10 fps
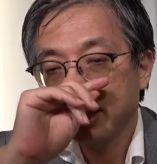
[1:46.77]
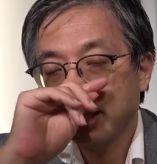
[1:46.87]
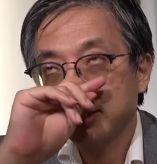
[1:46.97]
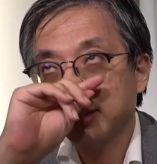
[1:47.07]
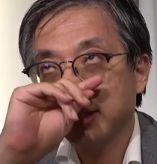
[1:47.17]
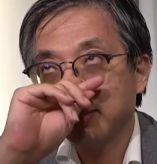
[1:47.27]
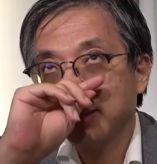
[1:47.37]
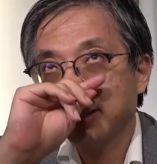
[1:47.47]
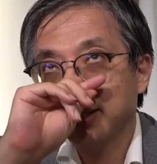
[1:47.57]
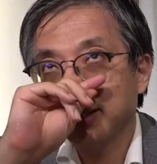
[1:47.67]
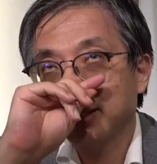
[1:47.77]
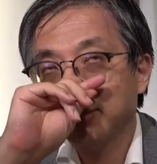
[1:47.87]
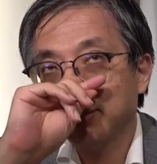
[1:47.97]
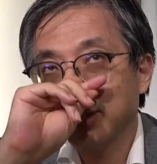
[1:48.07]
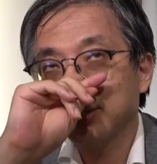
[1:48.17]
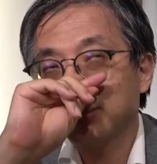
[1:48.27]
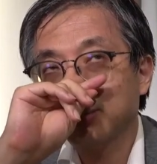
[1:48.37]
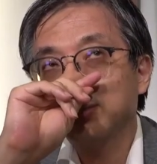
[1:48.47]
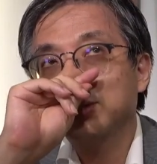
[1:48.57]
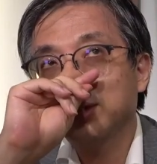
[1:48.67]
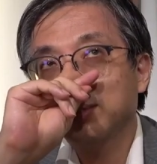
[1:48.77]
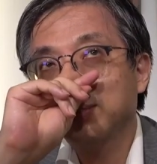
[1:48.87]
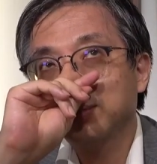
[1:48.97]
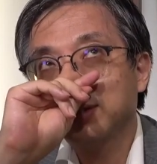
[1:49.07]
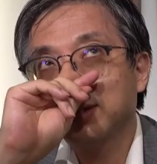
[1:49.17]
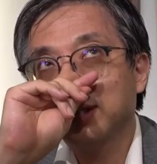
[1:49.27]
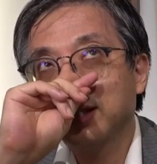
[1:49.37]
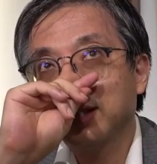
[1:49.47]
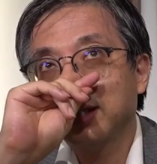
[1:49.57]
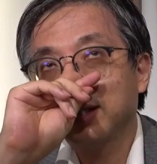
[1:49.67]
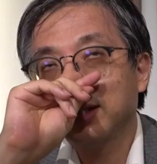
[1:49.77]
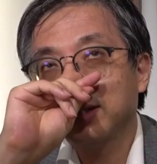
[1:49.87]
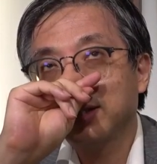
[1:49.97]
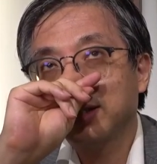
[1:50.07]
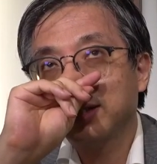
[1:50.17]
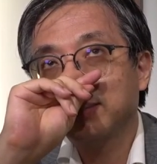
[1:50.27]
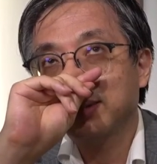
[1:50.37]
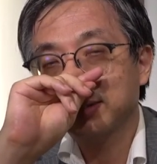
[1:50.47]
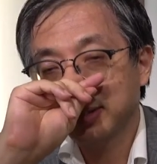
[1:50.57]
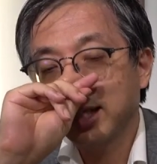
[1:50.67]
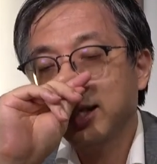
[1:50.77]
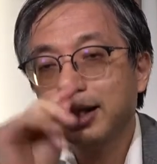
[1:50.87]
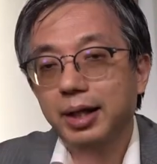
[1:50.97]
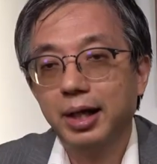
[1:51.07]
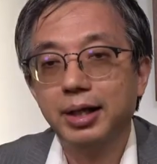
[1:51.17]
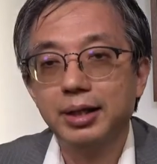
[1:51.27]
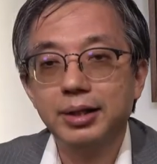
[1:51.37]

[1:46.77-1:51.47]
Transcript: あ違うわえっ、ー、とあそうお国が持ってますねはい。